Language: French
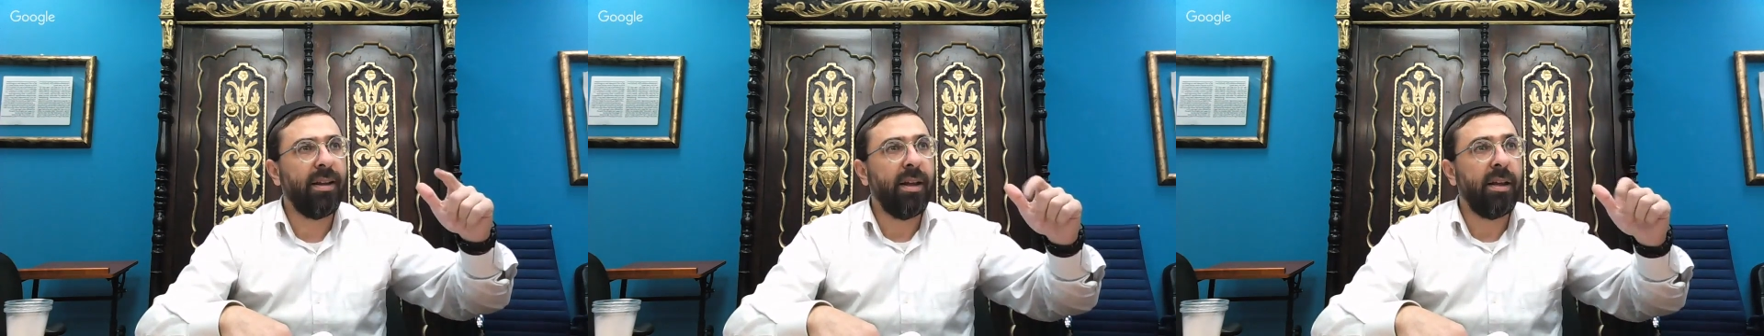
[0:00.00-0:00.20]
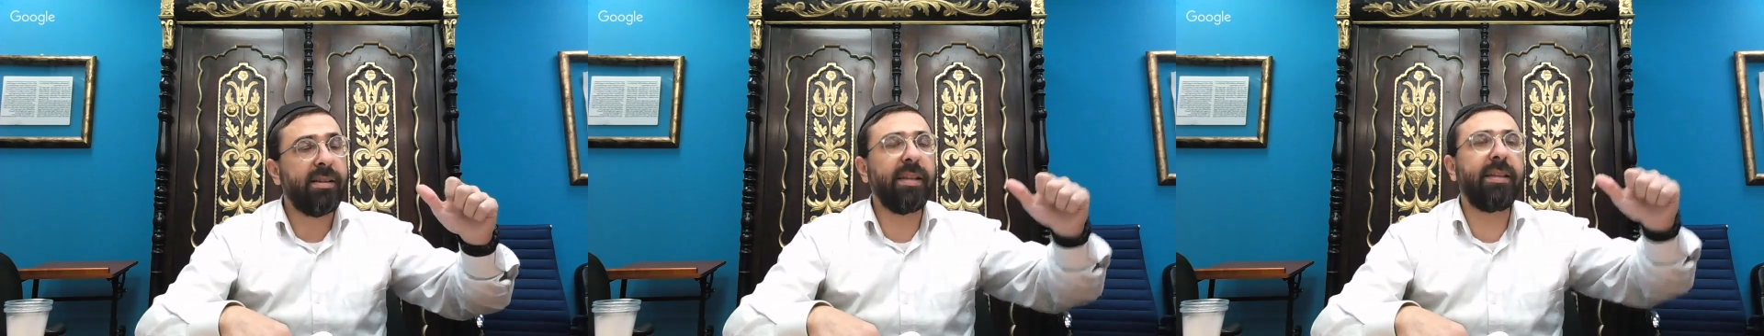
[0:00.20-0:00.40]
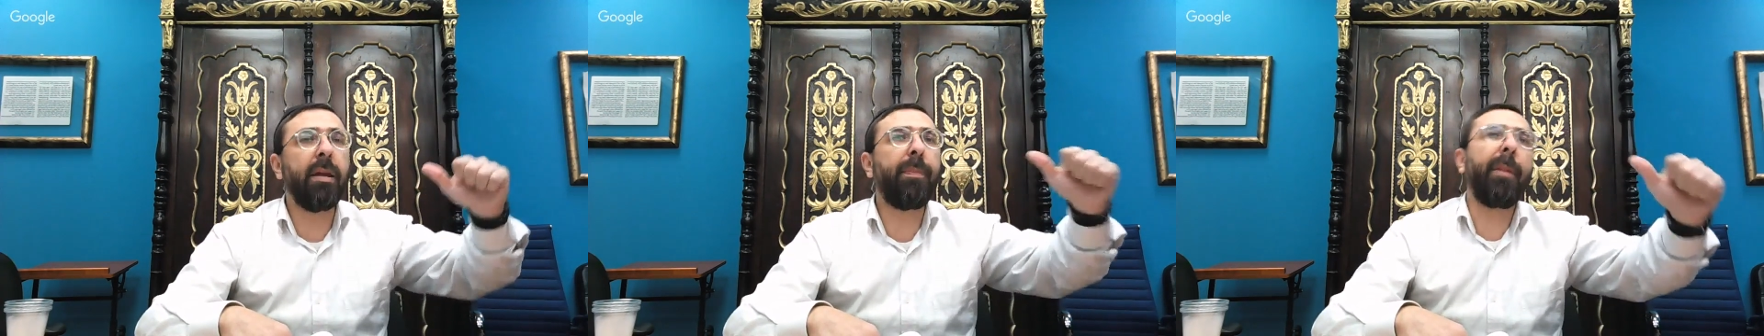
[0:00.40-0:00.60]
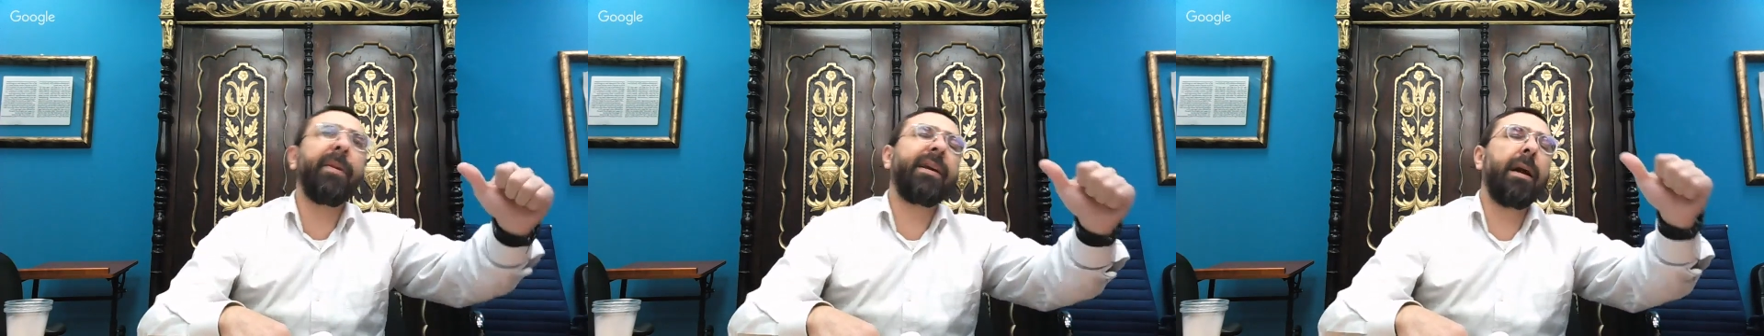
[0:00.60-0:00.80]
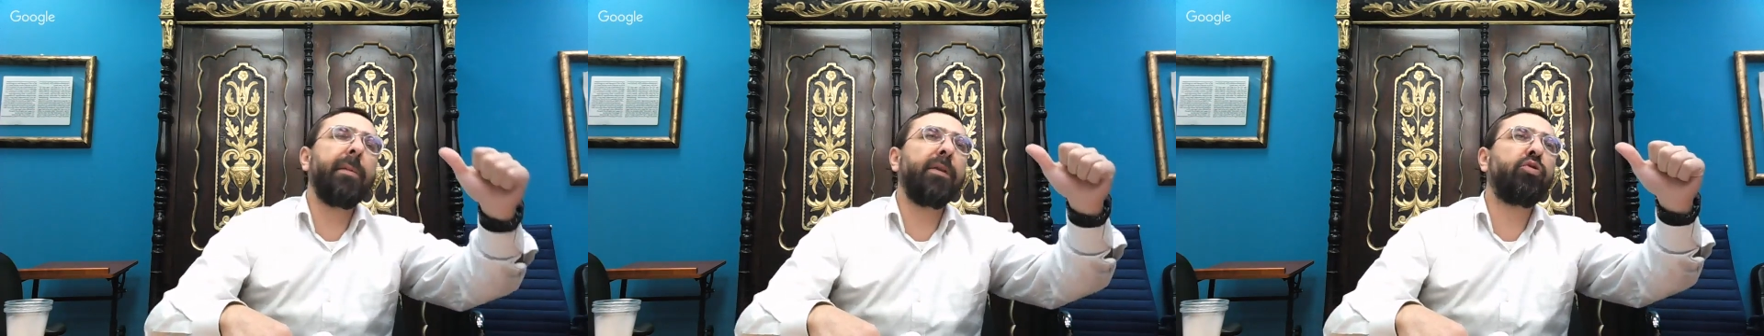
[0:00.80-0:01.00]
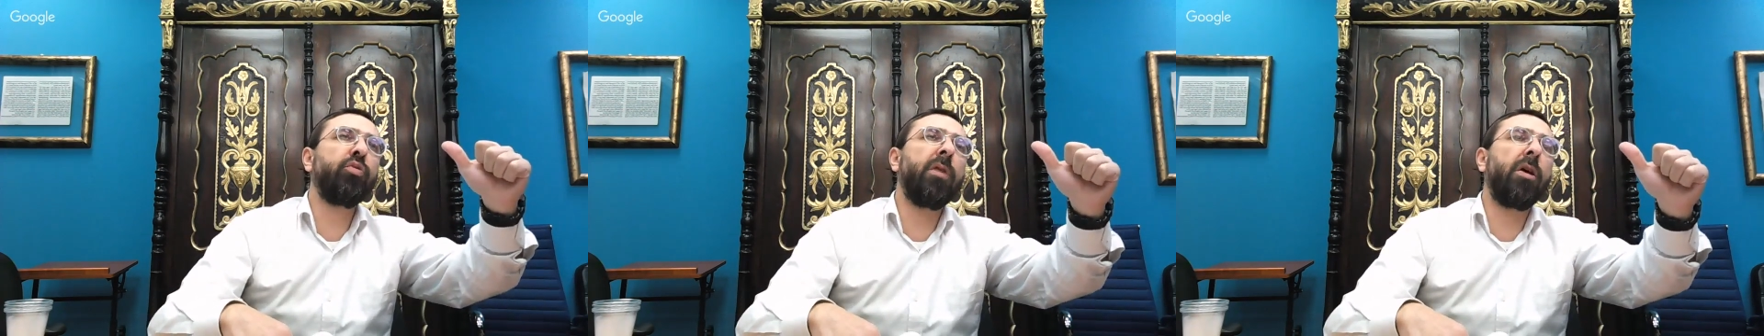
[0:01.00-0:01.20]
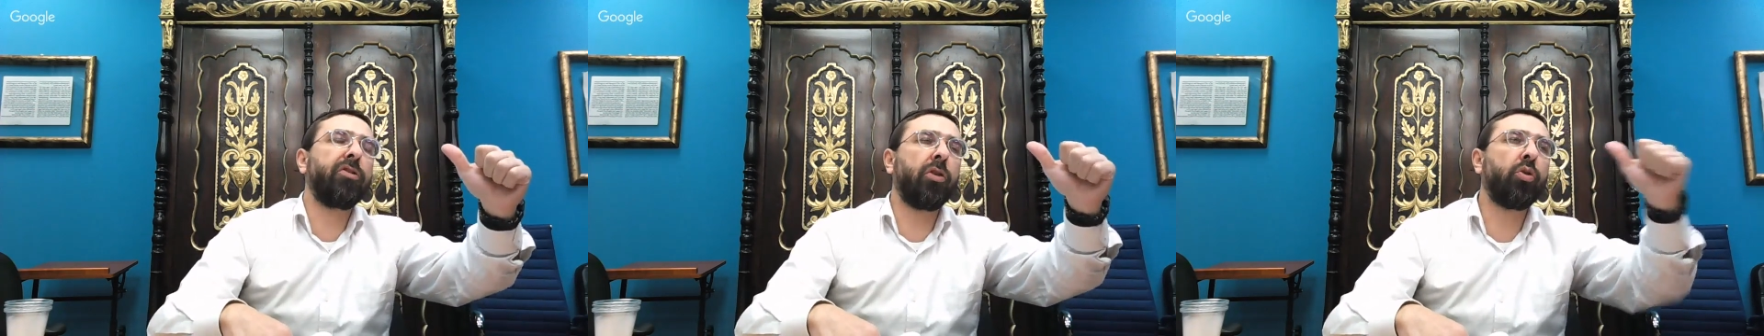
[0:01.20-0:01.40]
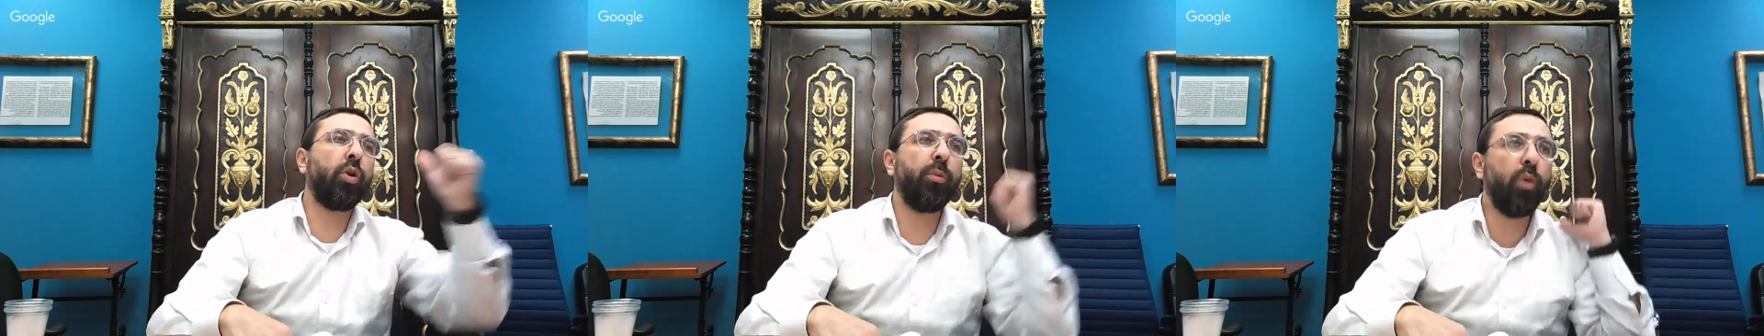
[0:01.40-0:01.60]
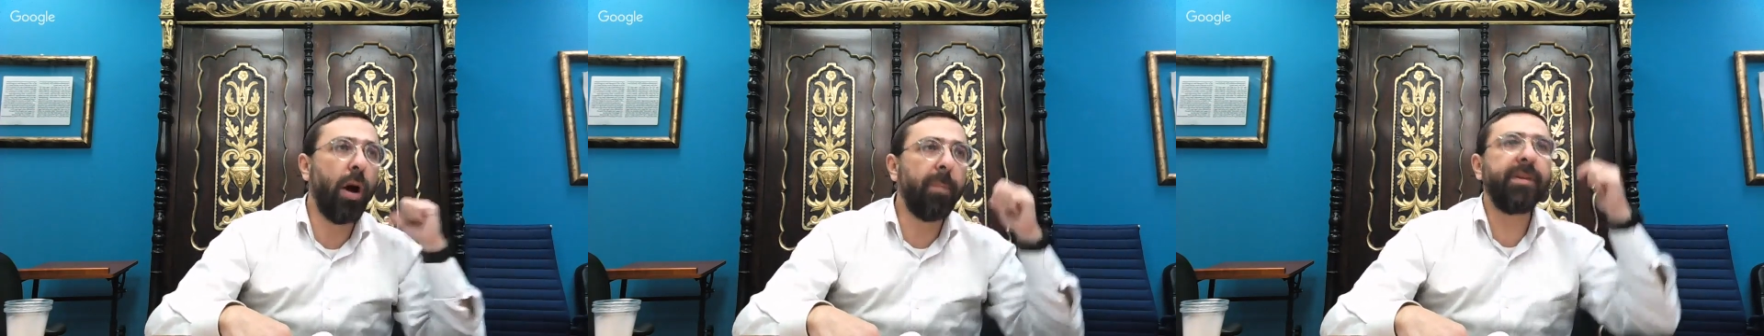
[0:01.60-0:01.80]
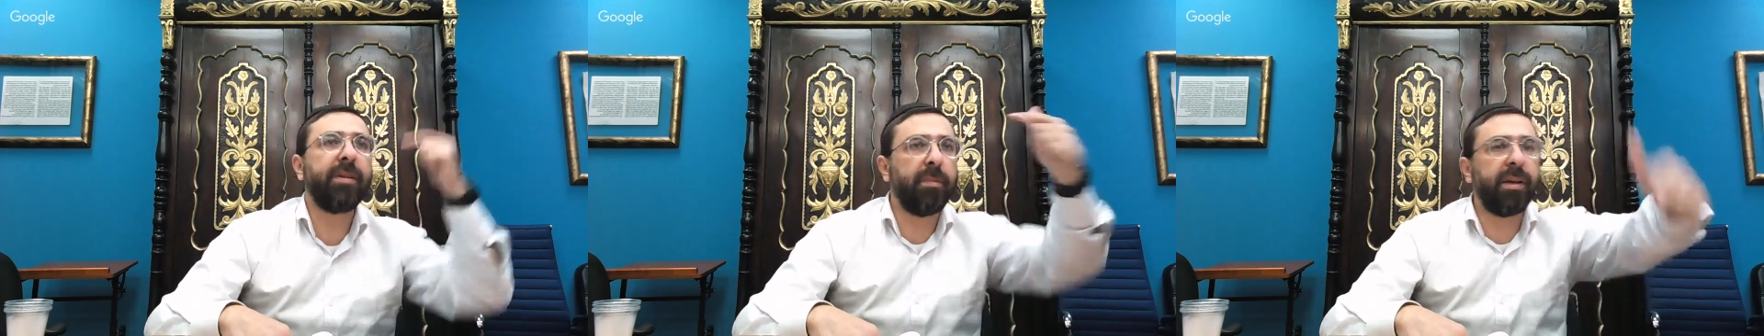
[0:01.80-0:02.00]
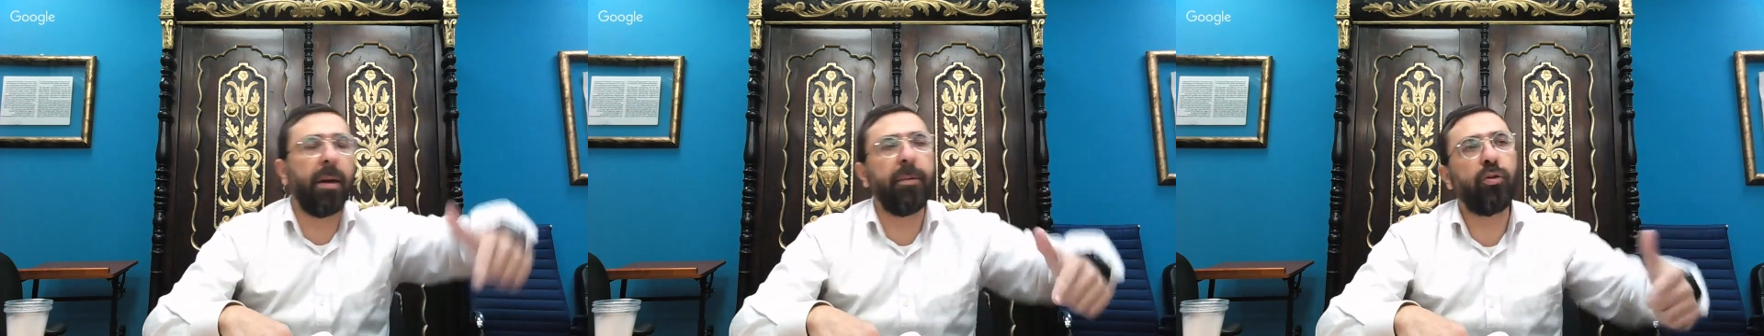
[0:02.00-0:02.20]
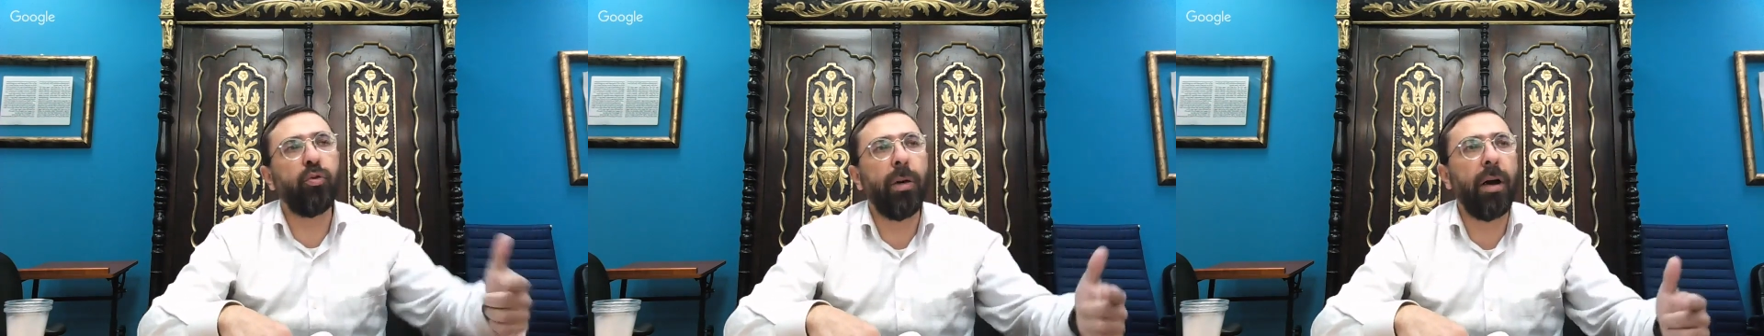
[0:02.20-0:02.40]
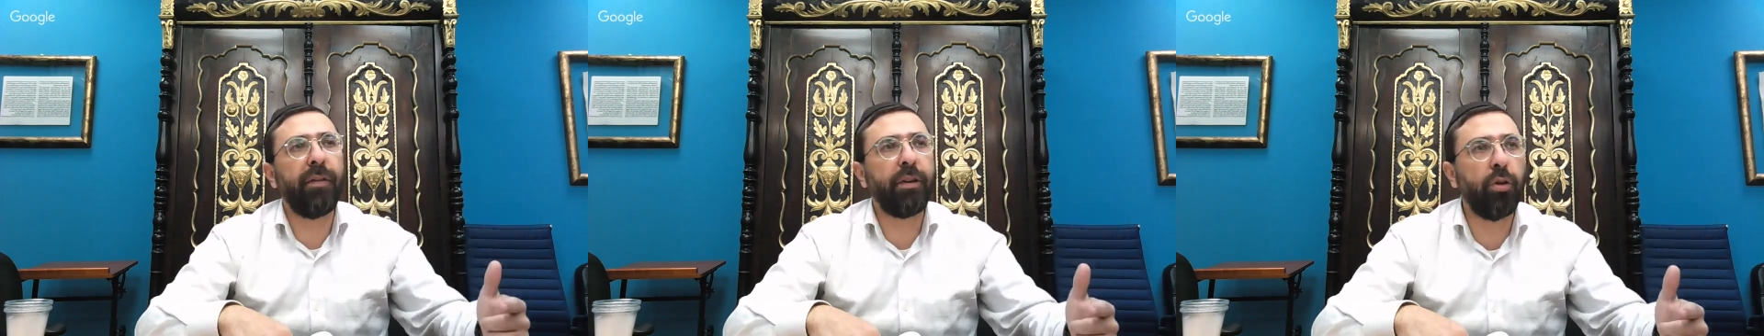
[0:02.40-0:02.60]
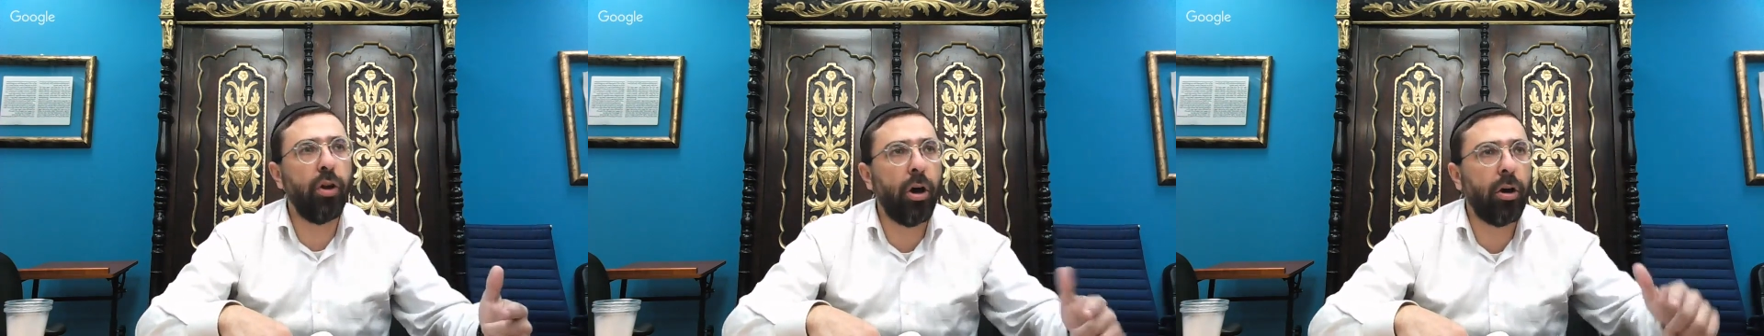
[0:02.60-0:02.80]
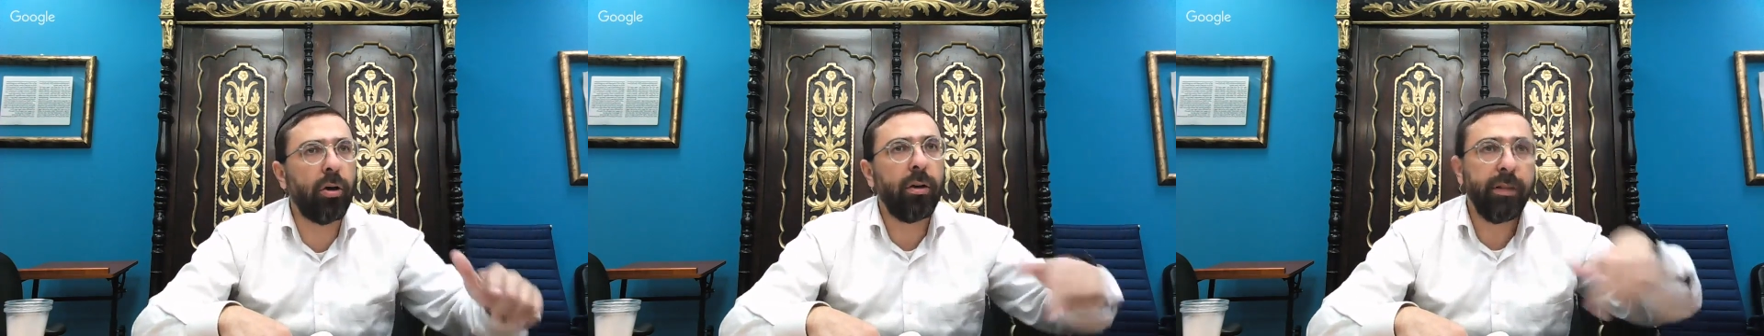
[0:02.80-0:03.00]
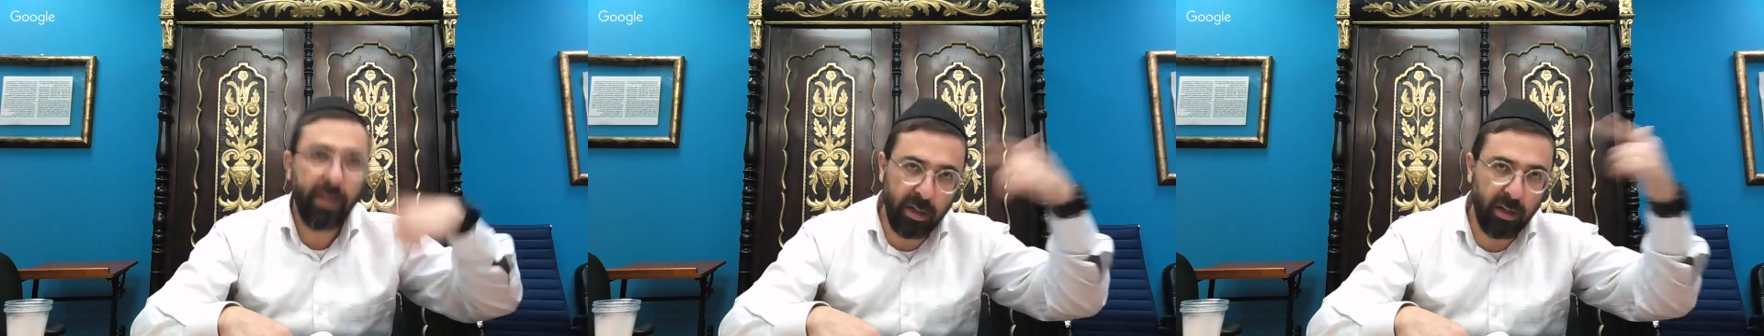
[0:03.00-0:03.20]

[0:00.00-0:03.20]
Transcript: c'était pas mes tout Touma en tant que bois, mais c'est tout Touma avec de l'or.